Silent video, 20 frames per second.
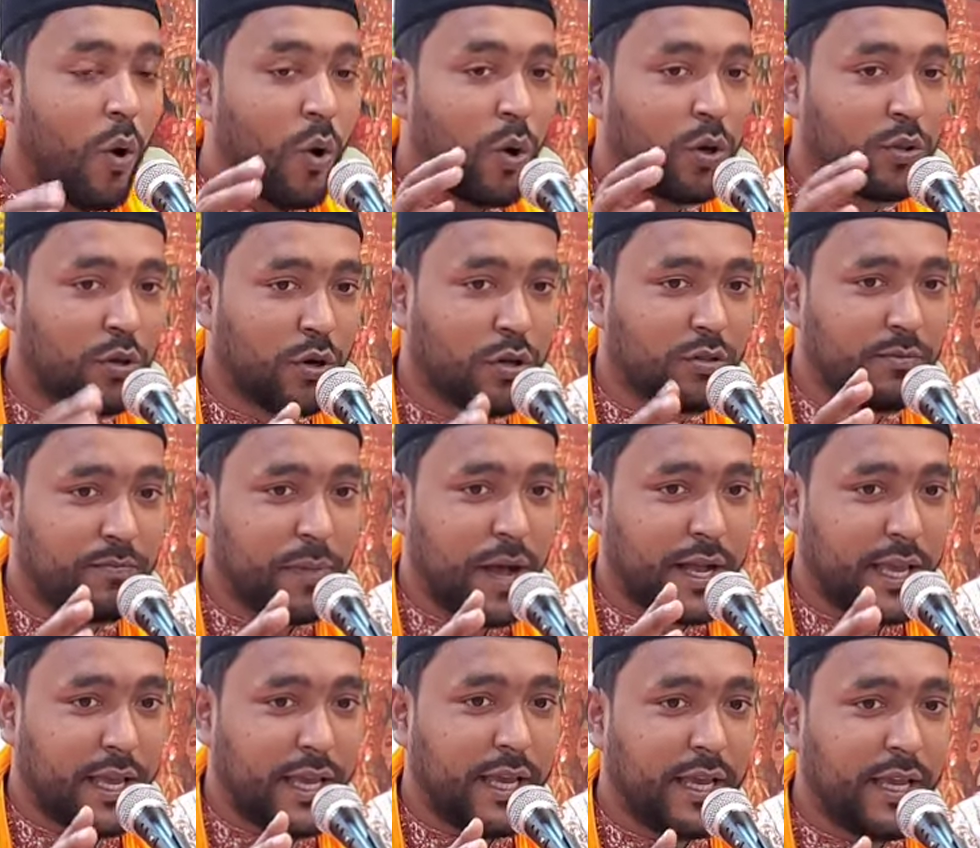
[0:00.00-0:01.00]
হুদহুদ
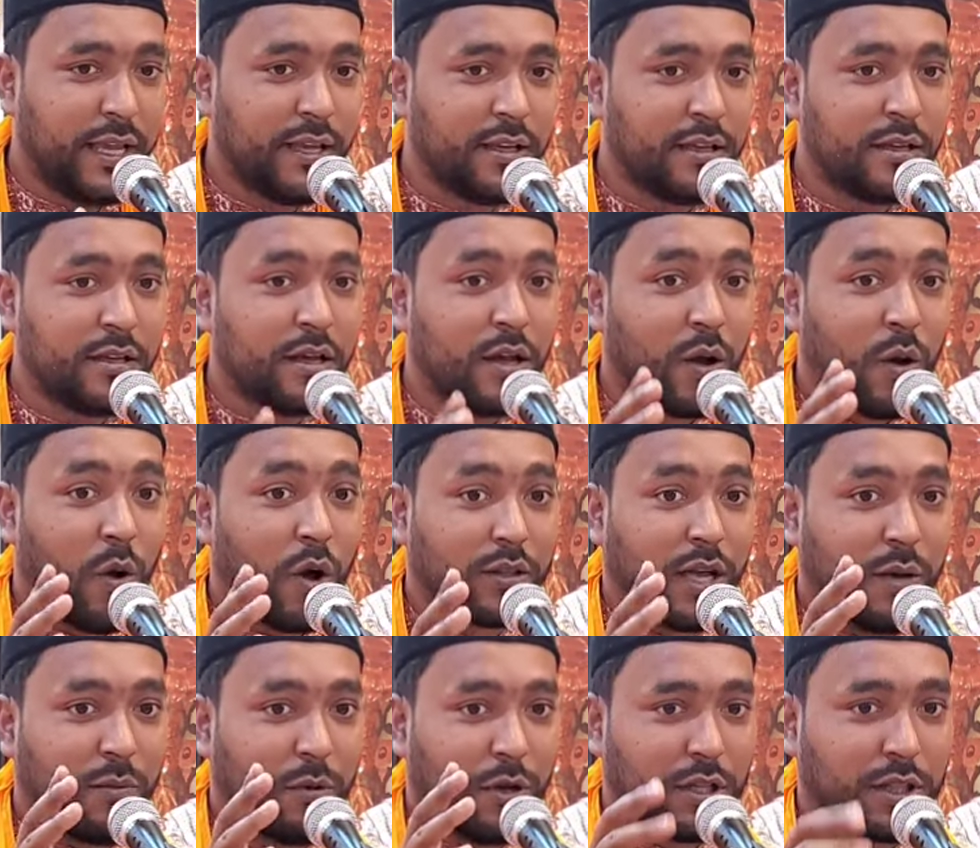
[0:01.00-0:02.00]
পাখি
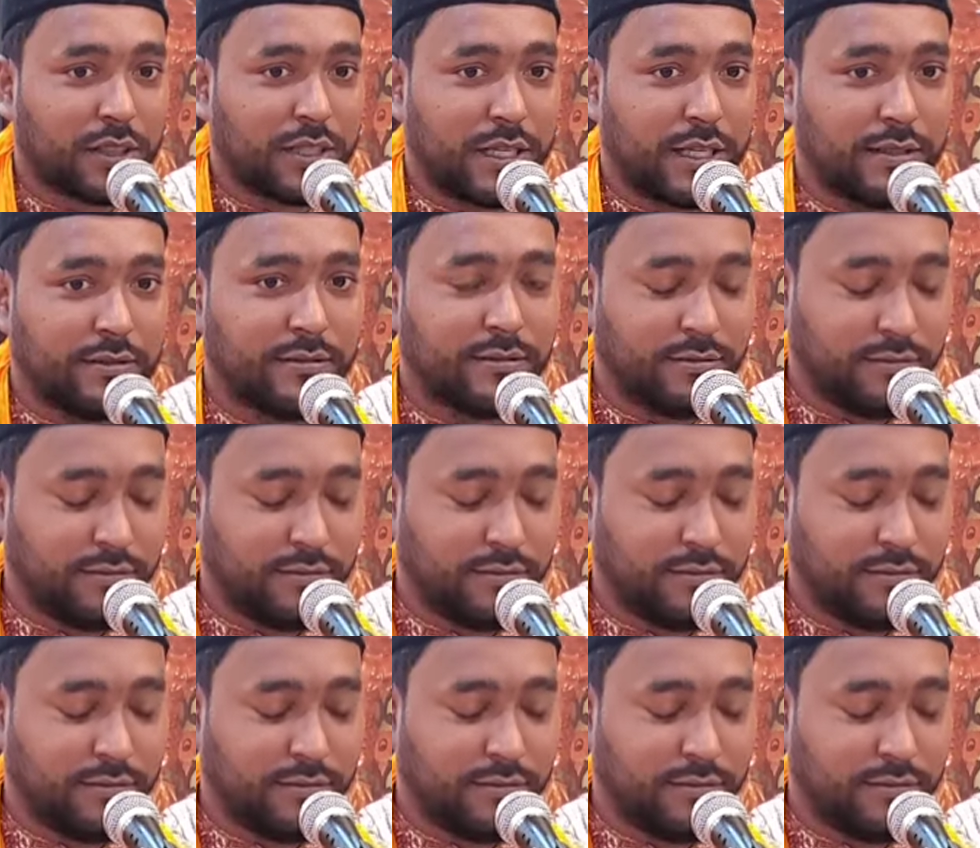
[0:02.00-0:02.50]
কথা বলতেন